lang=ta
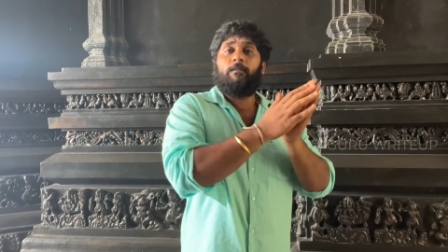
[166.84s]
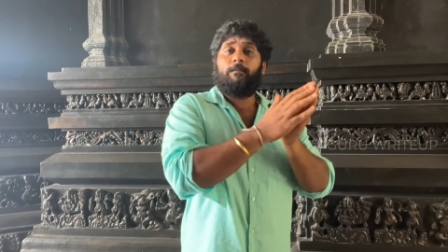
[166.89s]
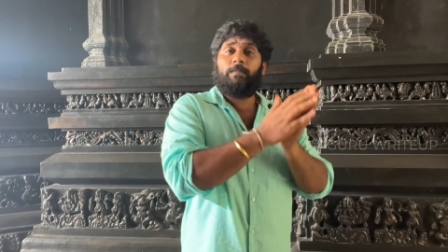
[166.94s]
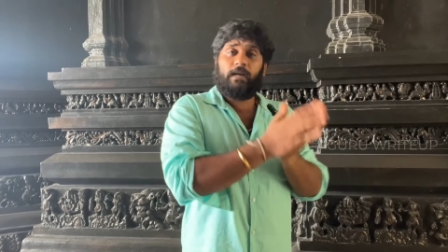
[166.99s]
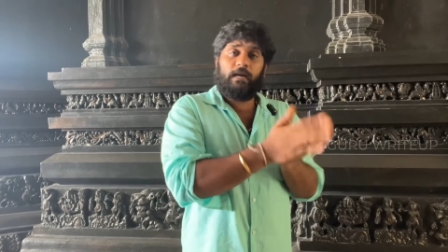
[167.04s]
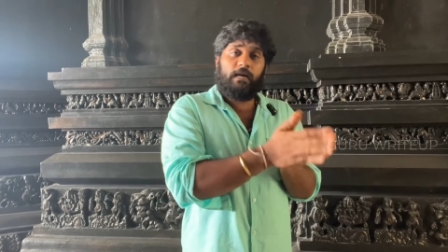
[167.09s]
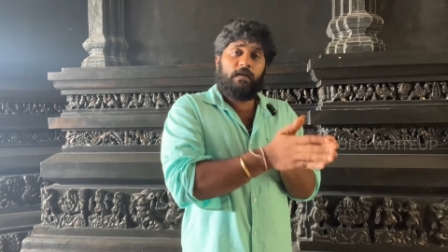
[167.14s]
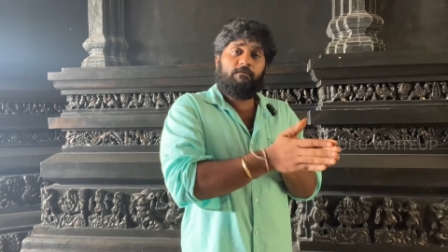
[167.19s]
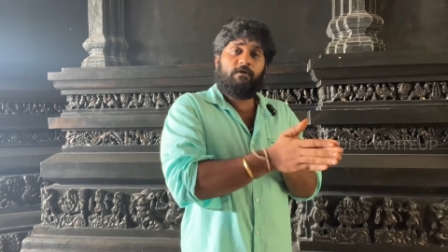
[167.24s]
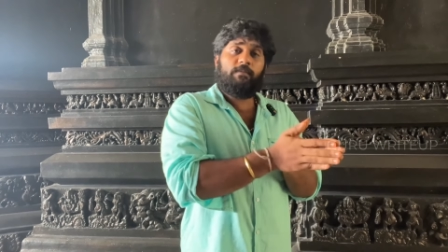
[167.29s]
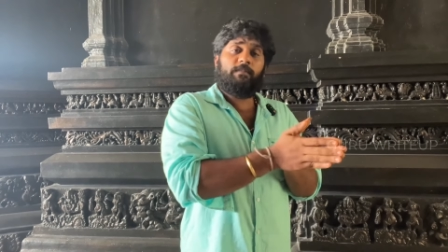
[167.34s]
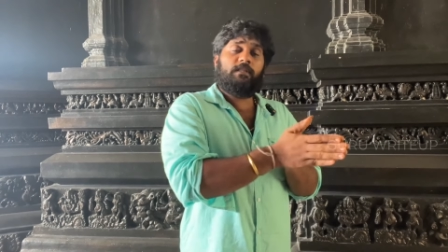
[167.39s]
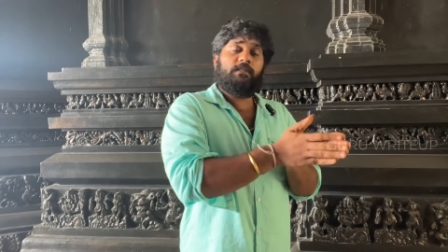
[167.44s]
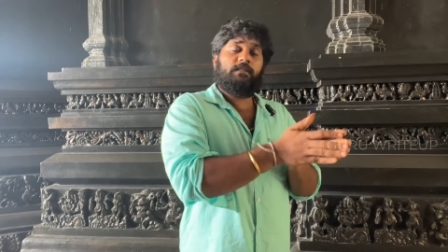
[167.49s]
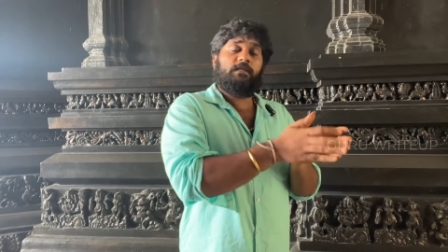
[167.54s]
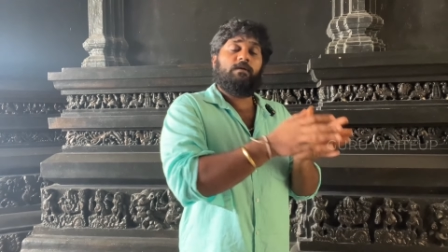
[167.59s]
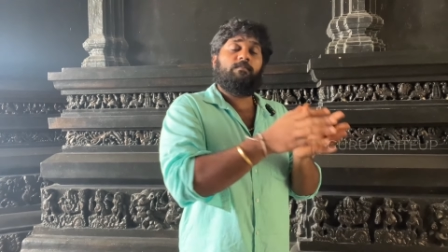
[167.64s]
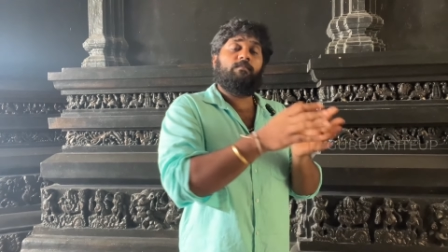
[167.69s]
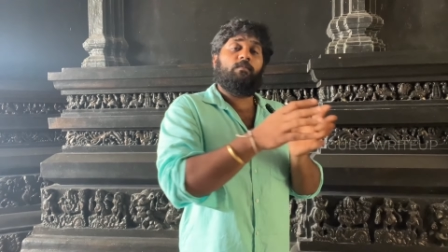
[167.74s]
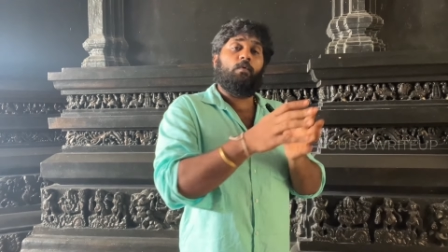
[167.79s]
பிரணவ
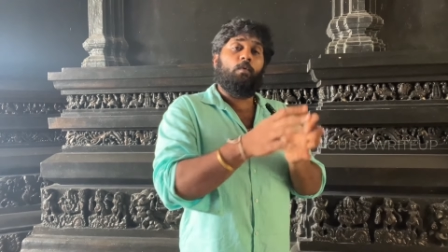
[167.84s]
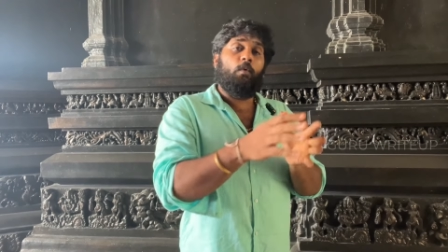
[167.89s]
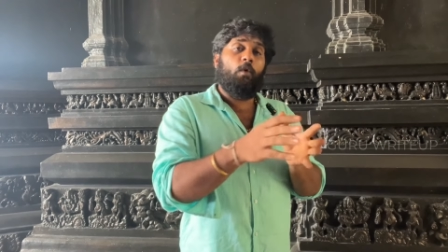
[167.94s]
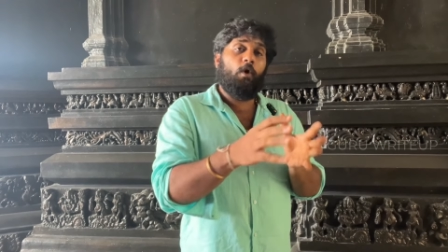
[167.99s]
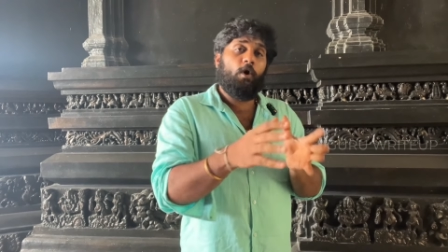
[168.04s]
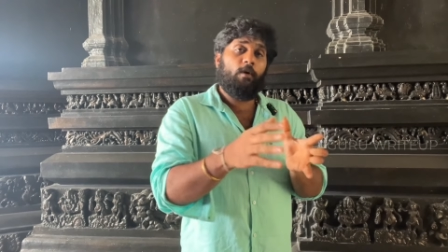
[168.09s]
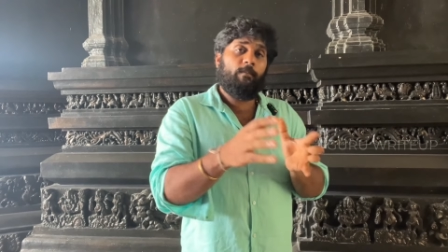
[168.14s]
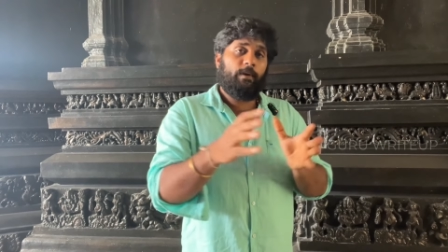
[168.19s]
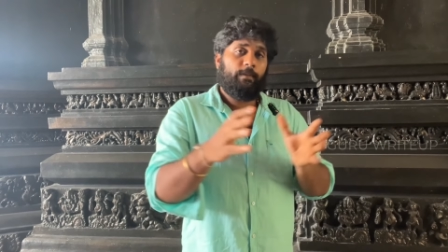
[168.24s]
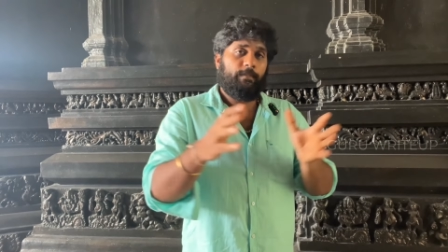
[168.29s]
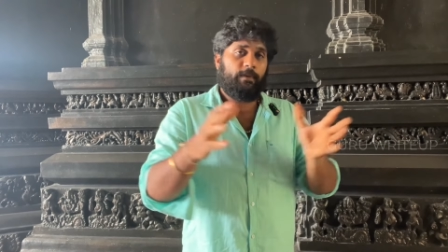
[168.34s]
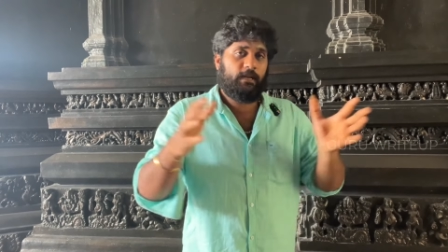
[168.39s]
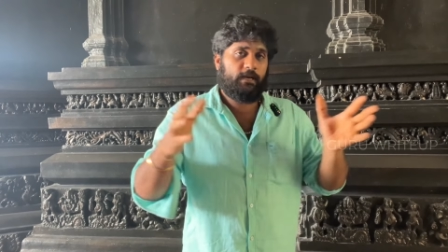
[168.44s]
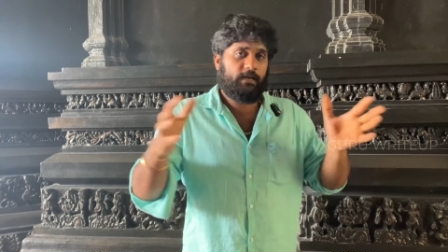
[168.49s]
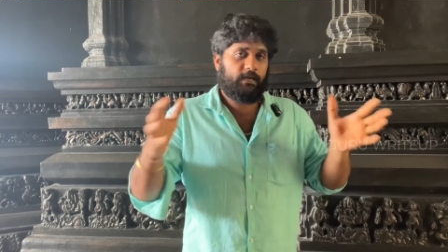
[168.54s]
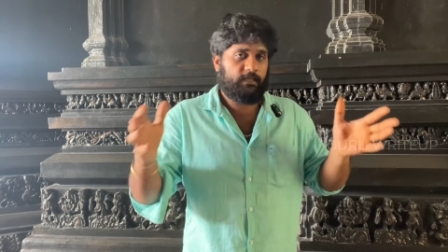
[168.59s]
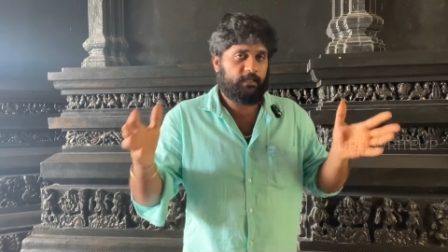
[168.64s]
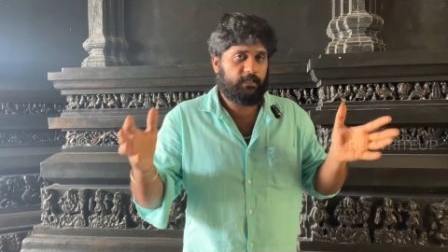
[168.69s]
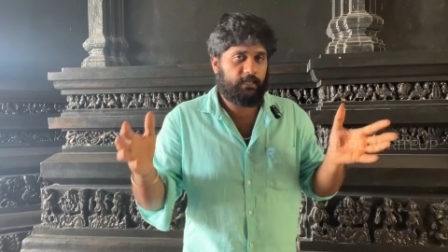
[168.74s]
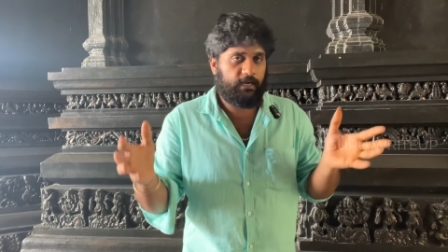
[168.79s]
மந்திரம் ஓம்
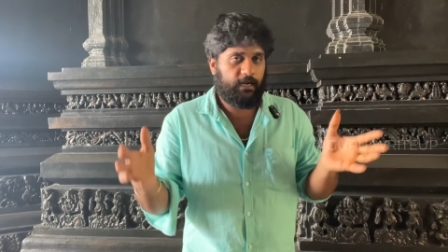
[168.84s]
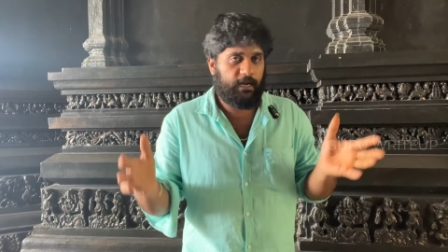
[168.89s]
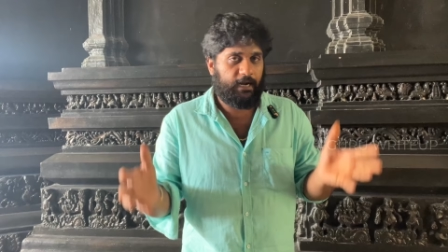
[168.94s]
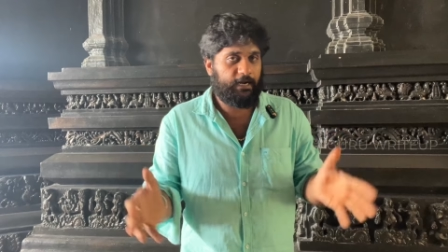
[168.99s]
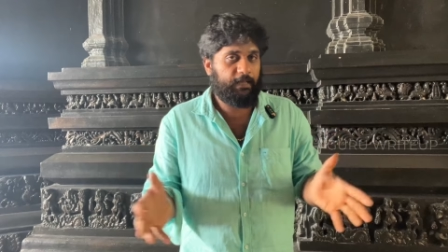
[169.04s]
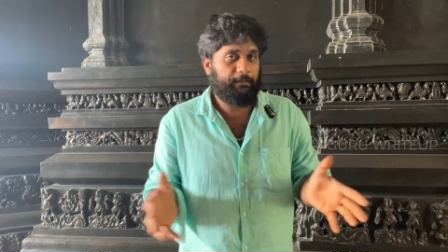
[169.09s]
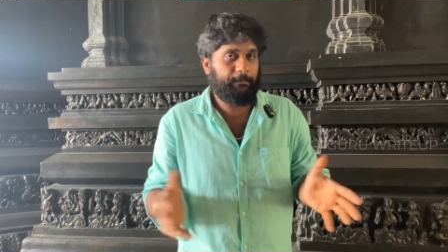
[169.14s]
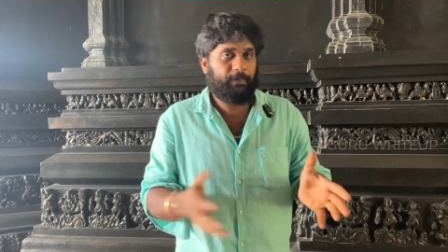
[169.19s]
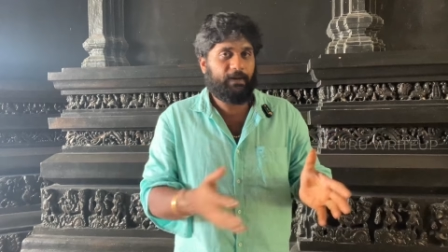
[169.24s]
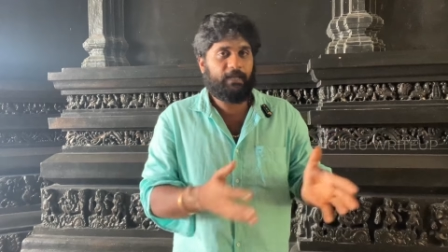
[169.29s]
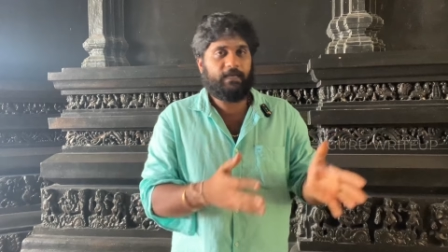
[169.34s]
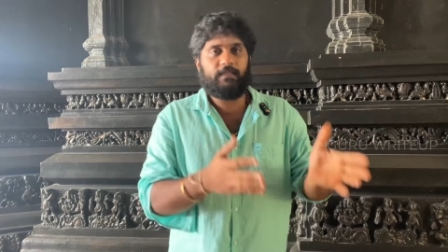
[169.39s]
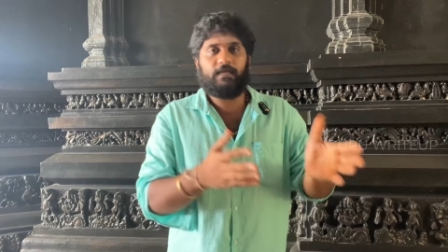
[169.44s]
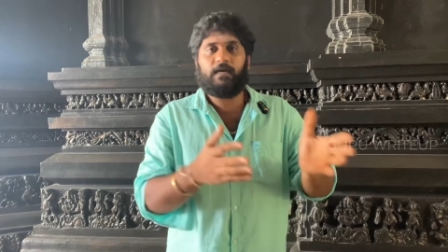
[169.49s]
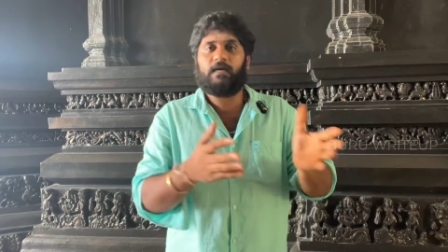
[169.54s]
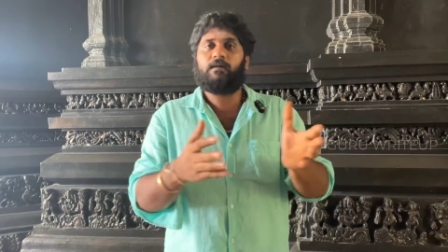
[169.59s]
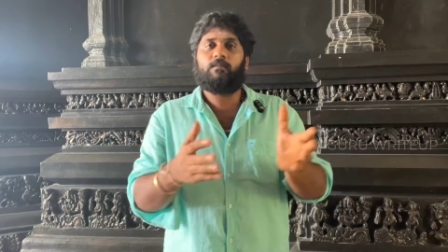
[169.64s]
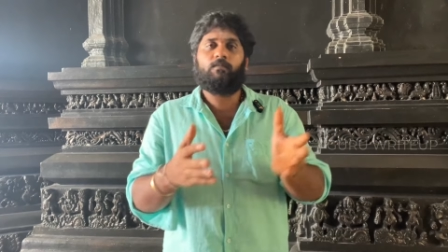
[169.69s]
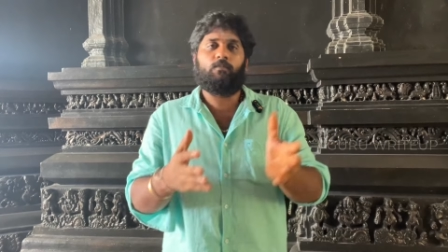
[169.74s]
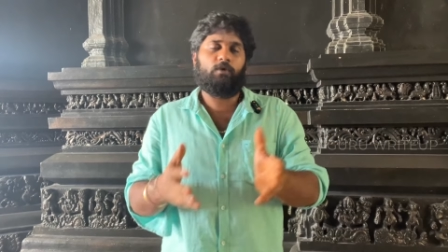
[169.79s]
அப்படின்றதன் அடிப்படை தான்